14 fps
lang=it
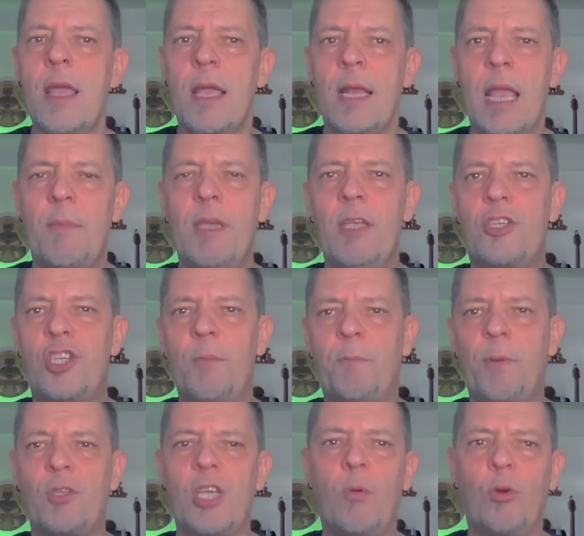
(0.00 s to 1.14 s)
Gli amici
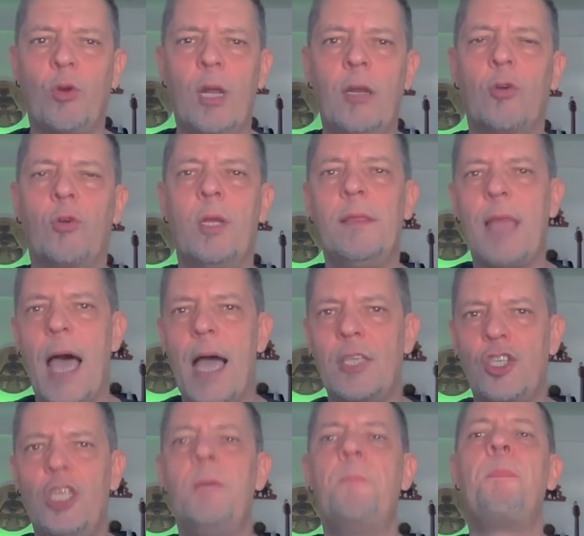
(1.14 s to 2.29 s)
proseguono le loro
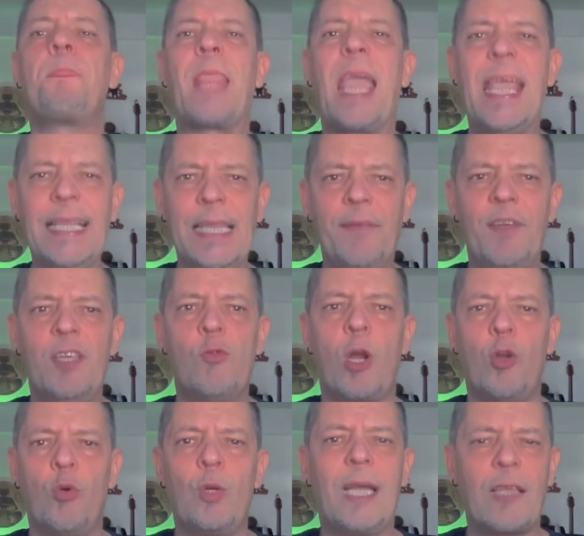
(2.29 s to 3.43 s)
indagini e
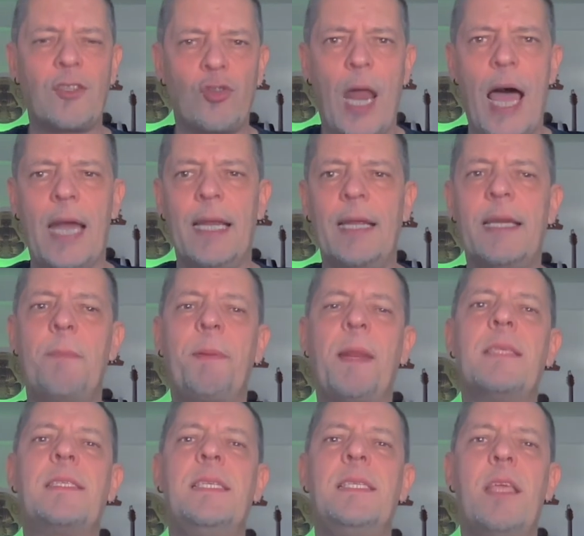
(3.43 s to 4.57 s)
individuano un casolare nei
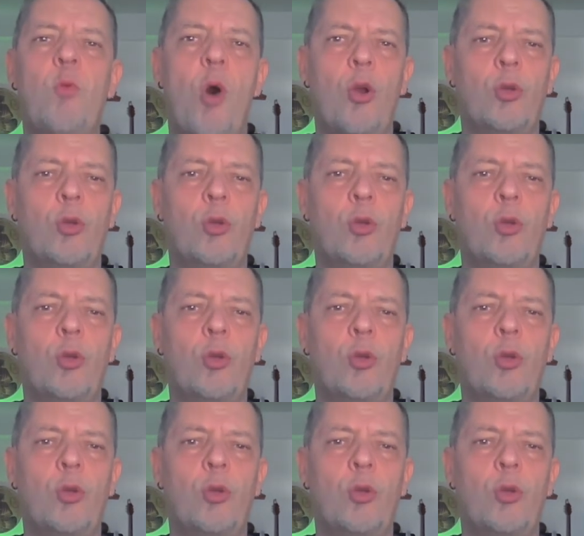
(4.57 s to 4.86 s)
pressi del luogo